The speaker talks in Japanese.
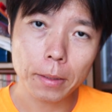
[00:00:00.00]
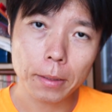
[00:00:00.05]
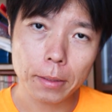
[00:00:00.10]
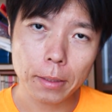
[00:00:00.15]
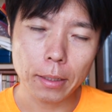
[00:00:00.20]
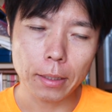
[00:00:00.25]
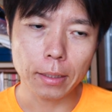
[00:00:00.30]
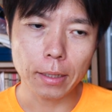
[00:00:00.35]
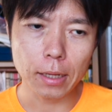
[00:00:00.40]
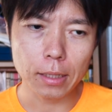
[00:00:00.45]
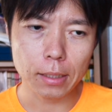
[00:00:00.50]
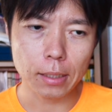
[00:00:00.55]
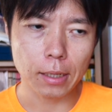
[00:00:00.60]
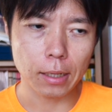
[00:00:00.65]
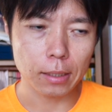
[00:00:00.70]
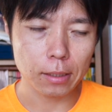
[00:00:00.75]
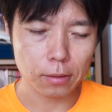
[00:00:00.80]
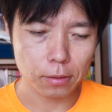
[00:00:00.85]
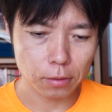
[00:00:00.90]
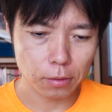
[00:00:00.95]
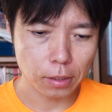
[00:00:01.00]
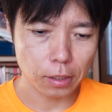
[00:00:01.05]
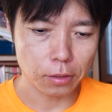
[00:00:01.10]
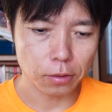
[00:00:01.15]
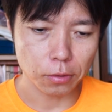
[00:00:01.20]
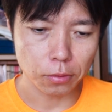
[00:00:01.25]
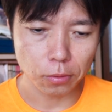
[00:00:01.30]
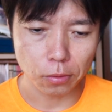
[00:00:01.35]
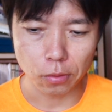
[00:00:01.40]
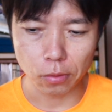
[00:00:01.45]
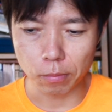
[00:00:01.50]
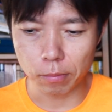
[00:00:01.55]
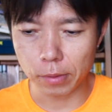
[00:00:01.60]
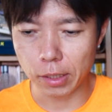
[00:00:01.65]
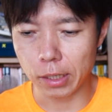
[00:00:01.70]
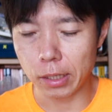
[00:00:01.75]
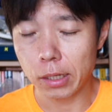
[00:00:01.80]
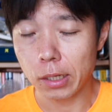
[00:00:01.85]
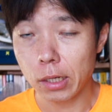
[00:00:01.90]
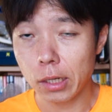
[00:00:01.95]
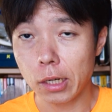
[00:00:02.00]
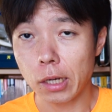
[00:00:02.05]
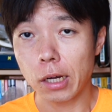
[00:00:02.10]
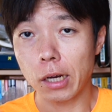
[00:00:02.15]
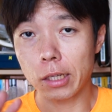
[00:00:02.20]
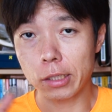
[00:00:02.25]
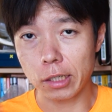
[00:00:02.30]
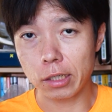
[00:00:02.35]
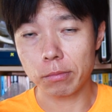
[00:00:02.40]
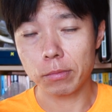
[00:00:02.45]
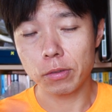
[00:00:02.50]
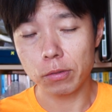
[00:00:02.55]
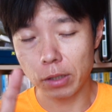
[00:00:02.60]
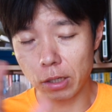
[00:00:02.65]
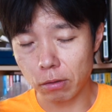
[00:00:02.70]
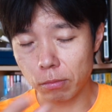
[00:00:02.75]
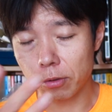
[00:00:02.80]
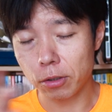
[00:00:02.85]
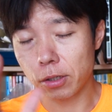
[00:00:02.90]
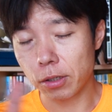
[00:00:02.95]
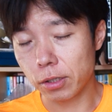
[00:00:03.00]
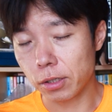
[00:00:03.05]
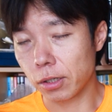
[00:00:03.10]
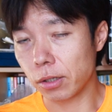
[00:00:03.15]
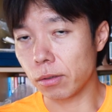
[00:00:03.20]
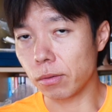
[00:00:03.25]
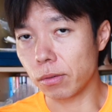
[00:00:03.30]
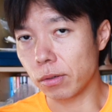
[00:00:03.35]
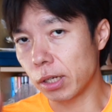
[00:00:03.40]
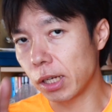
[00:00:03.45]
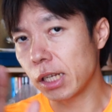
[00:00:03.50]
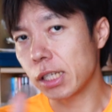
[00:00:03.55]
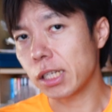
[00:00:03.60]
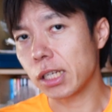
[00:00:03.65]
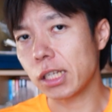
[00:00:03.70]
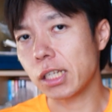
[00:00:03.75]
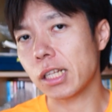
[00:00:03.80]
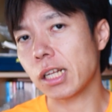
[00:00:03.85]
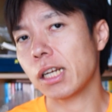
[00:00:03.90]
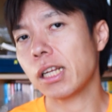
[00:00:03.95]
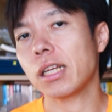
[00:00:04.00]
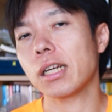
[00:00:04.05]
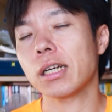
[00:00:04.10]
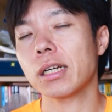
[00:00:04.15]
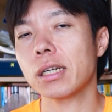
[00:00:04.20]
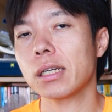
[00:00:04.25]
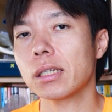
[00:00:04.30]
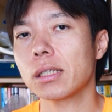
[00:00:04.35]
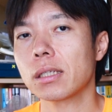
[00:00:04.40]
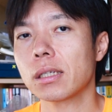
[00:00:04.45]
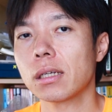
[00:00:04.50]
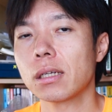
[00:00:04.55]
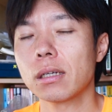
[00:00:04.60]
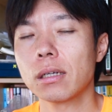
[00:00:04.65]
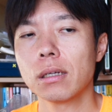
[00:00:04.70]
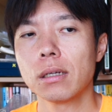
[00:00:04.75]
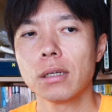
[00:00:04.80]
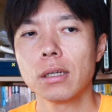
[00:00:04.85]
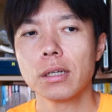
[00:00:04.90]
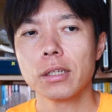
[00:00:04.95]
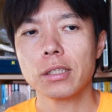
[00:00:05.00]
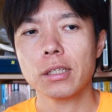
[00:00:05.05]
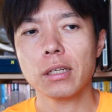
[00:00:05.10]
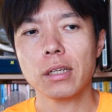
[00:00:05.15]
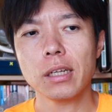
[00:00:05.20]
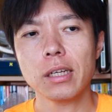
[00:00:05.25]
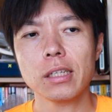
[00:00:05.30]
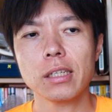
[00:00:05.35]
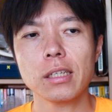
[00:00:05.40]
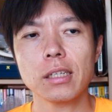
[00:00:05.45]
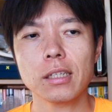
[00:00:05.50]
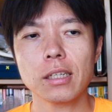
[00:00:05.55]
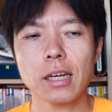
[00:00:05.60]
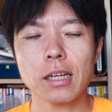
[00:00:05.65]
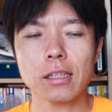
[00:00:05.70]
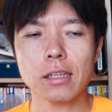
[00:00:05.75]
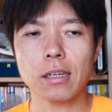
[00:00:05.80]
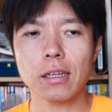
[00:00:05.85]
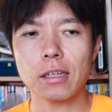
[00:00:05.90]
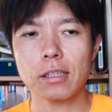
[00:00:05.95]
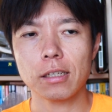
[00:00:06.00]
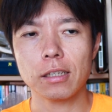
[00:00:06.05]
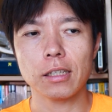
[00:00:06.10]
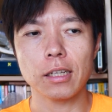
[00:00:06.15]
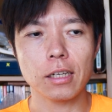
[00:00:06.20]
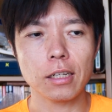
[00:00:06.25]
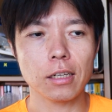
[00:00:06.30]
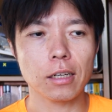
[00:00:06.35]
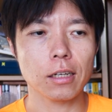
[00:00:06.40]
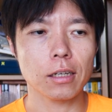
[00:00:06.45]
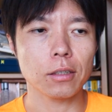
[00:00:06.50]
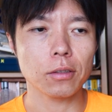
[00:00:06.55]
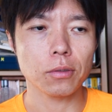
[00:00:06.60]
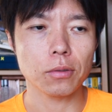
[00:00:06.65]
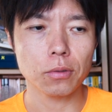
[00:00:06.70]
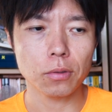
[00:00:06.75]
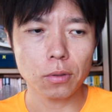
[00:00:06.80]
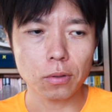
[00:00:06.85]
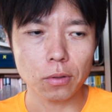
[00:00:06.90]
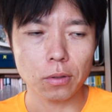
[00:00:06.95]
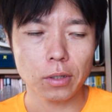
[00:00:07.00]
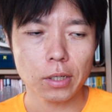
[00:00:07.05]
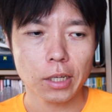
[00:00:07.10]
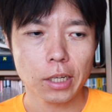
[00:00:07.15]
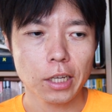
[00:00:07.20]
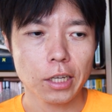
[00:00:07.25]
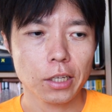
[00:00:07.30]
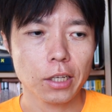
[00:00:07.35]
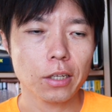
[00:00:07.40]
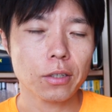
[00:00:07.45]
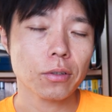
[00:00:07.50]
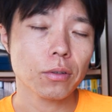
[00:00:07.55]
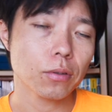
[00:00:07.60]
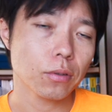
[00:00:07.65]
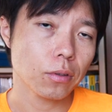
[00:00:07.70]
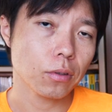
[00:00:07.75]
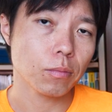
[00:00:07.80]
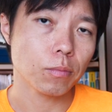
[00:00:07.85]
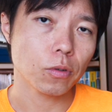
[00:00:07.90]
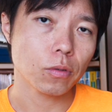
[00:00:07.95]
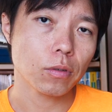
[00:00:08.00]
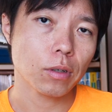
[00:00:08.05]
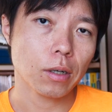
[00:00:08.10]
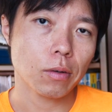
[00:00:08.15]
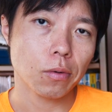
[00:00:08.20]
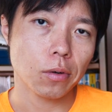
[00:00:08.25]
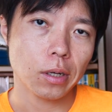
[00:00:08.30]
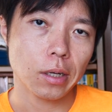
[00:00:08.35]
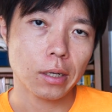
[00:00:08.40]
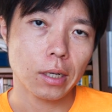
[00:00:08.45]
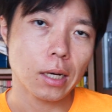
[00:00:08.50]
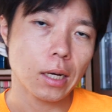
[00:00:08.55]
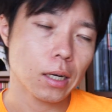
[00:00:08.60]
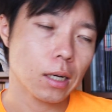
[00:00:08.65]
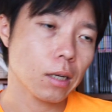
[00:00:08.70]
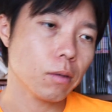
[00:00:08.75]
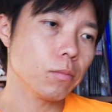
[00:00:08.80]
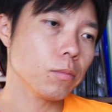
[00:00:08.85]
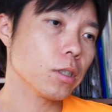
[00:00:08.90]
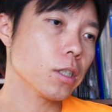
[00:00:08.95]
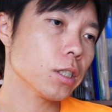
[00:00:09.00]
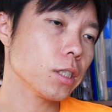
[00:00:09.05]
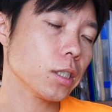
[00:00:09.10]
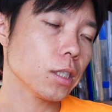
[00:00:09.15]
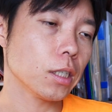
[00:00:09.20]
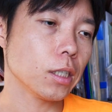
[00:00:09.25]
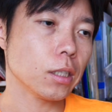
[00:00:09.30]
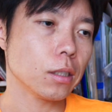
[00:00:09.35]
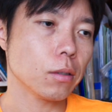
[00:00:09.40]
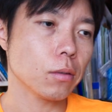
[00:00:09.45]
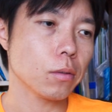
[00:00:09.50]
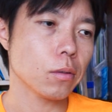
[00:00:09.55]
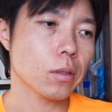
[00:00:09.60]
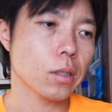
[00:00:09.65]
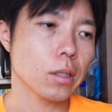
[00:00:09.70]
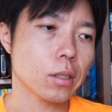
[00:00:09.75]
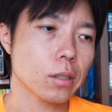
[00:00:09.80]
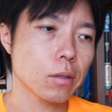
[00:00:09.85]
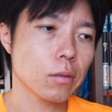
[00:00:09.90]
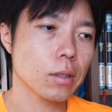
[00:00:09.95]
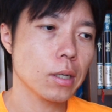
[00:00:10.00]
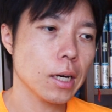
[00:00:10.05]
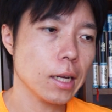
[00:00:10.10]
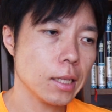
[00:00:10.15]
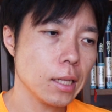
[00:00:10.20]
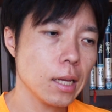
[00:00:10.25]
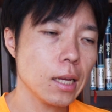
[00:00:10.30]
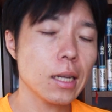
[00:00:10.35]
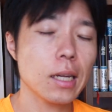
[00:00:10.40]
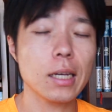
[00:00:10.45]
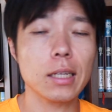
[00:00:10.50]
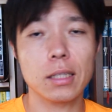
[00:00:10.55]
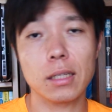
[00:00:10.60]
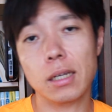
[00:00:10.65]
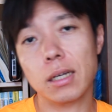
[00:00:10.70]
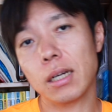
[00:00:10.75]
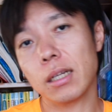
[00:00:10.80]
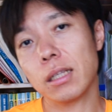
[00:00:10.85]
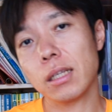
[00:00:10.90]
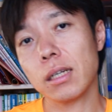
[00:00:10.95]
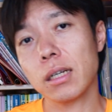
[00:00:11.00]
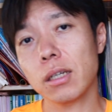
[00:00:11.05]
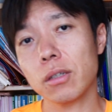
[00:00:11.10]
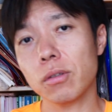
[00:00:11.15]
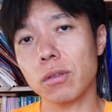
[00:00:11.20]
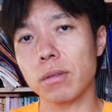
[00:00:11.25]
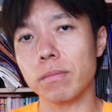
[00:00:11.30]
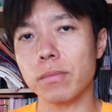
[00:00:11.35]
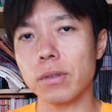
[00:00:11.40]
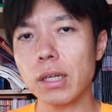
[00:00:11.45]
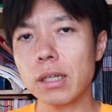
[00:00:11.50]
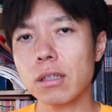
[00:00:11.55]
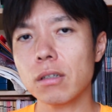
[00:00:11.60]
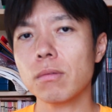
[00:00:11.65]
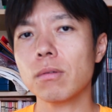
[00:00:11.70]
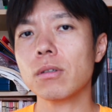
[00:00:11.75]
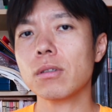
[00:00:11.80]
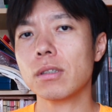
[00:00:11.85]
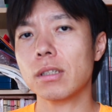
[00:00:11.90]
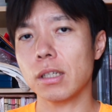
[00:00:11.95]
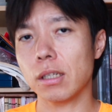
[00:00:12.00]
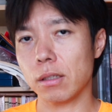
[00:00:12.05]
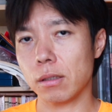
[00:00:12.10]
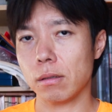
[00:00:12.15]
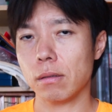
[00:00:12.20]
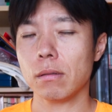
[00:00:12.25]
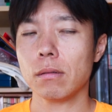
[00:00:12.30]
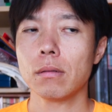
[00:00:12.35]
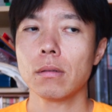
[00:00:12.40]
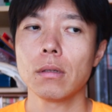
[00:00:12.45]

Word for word: でなんで加熱するかっていうとまあ当たり裏表ですけど冷静になれないからですじゃあ冷静なんで冷静になれないかっていうと結局僕はこれ何回も昔から言ってることなんですけど家庭内って家庭関係ってブラックボックスなんですよ